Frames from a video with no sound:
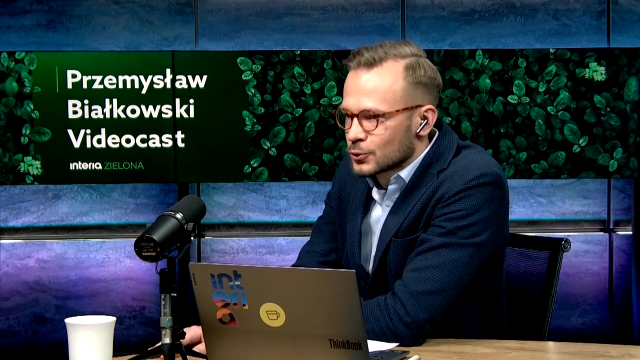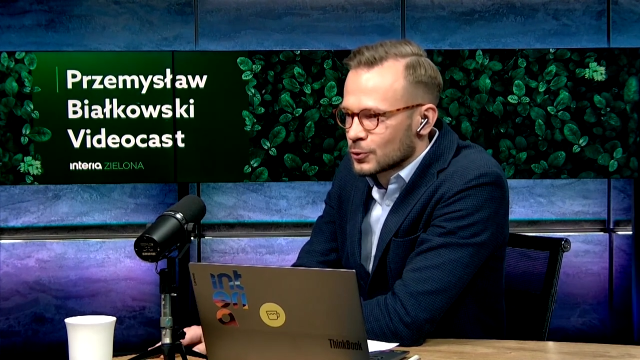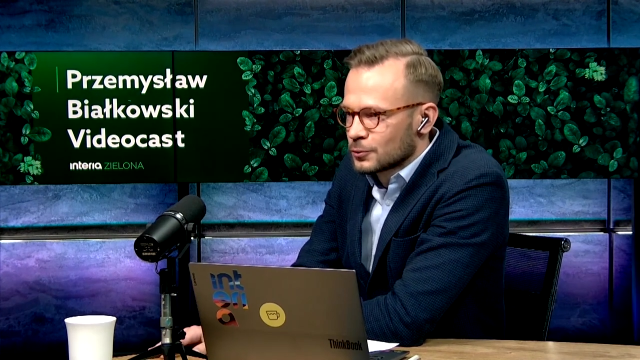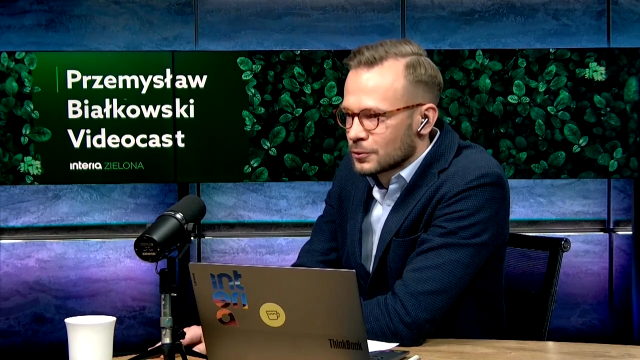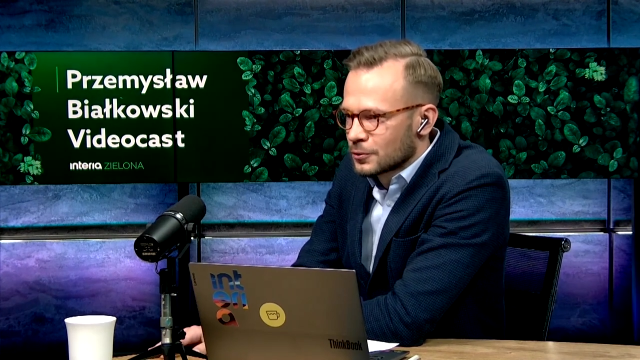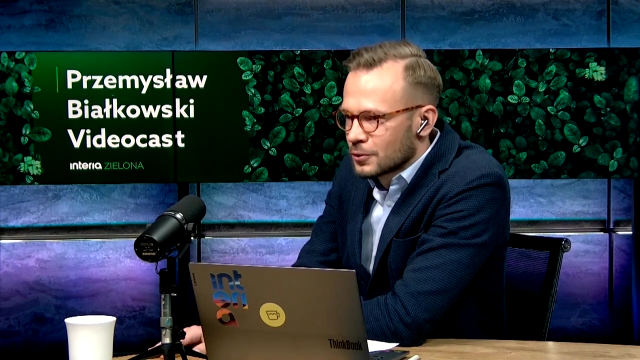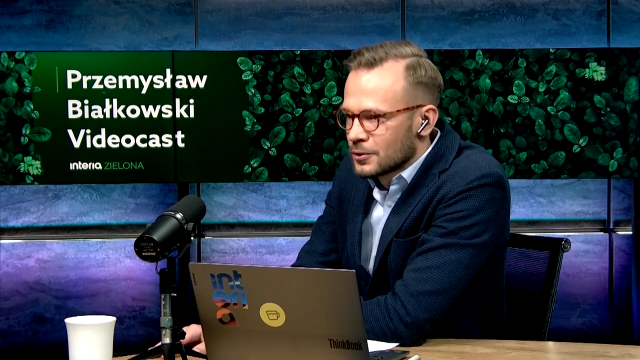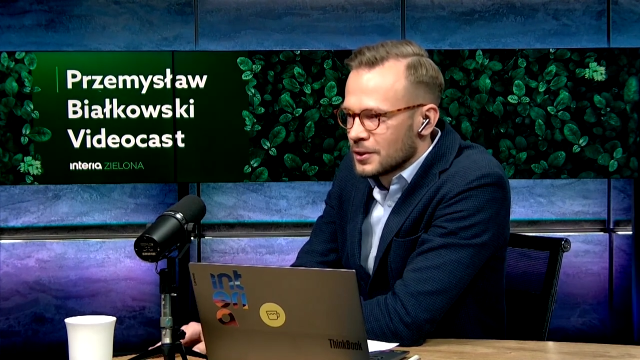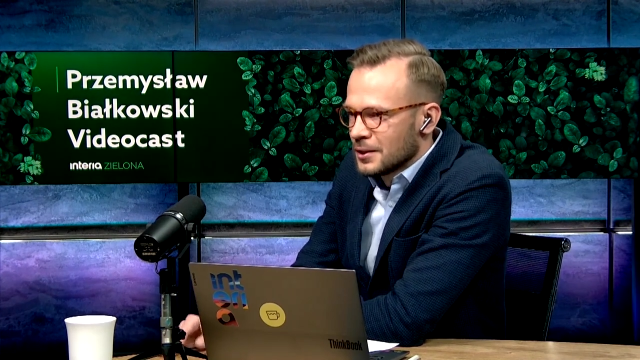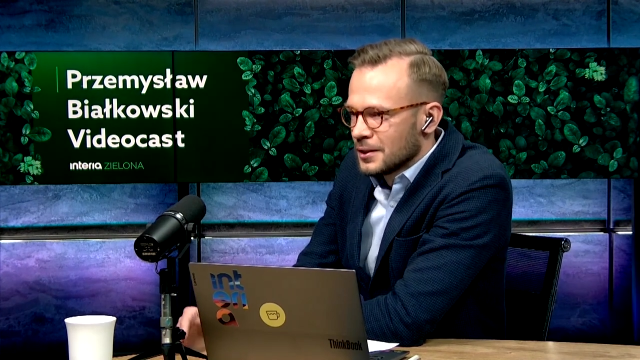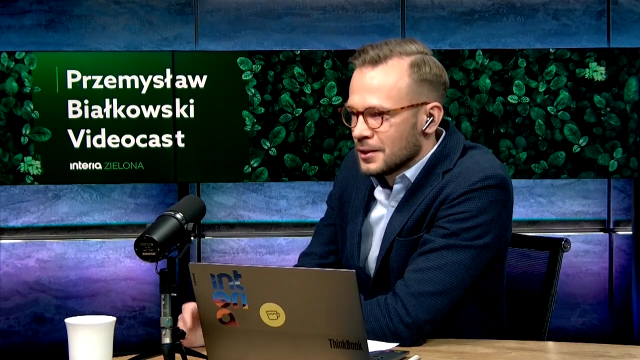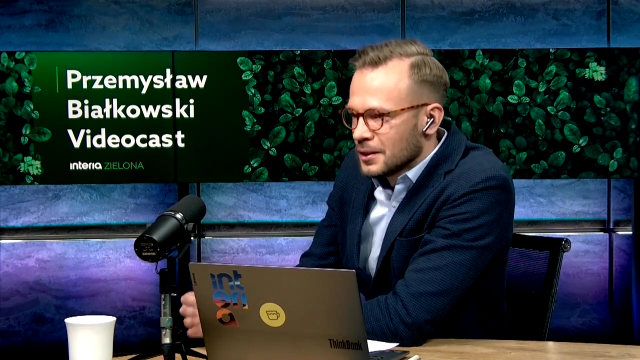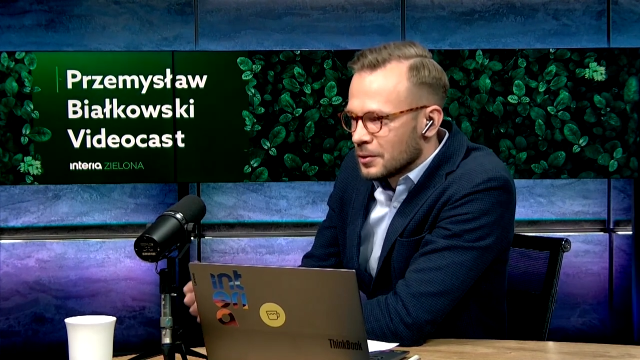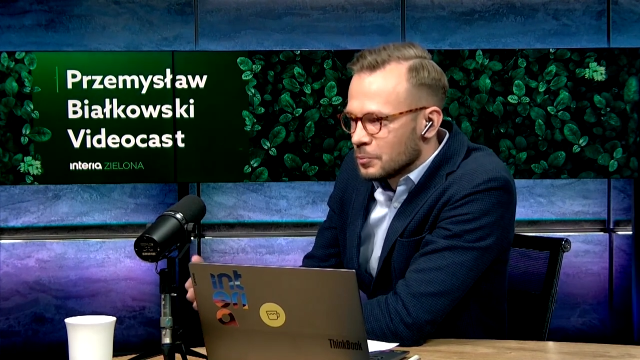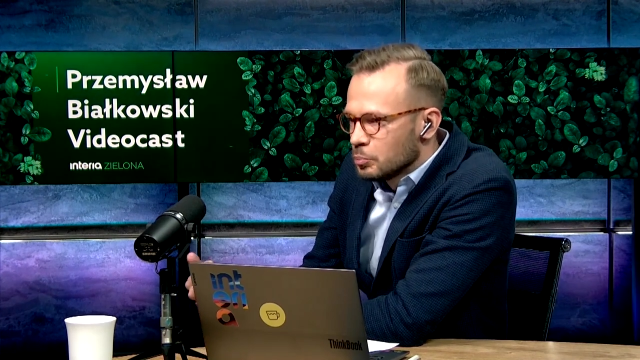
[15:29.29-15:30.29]
tylko
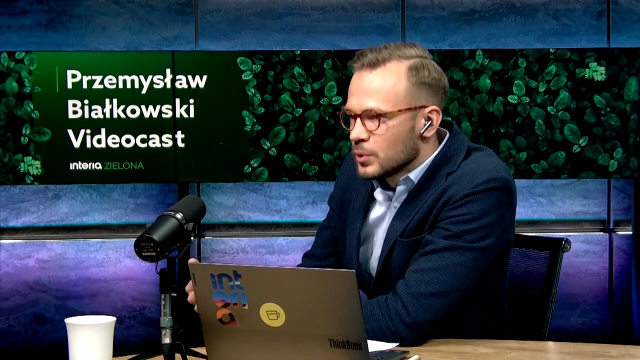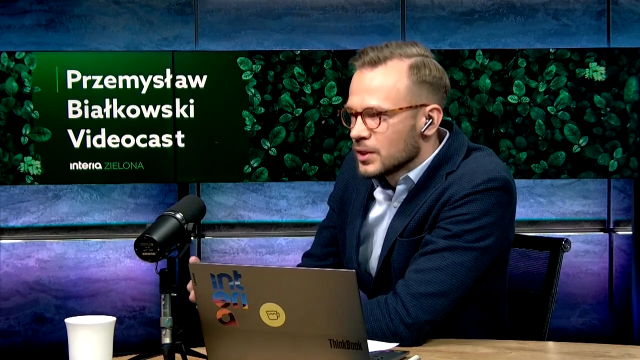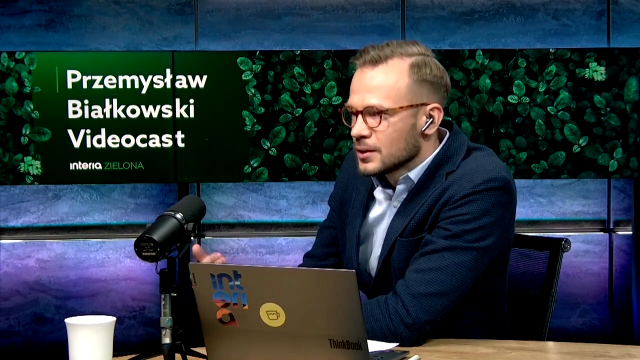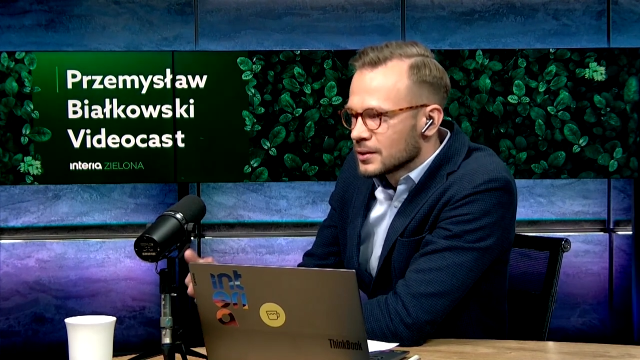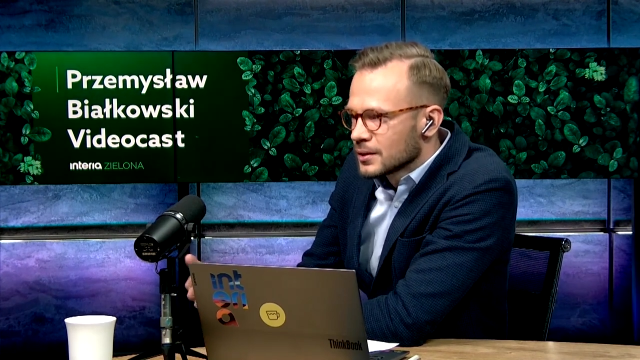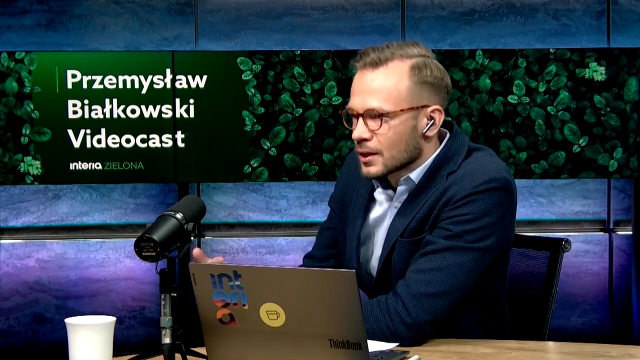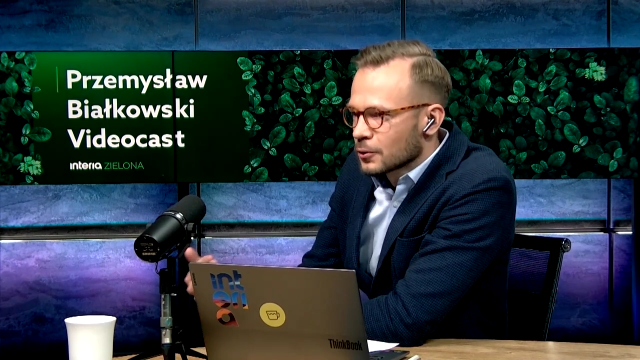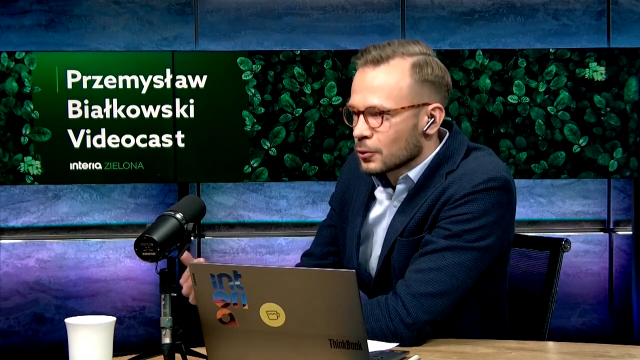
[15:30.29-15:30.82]
my jako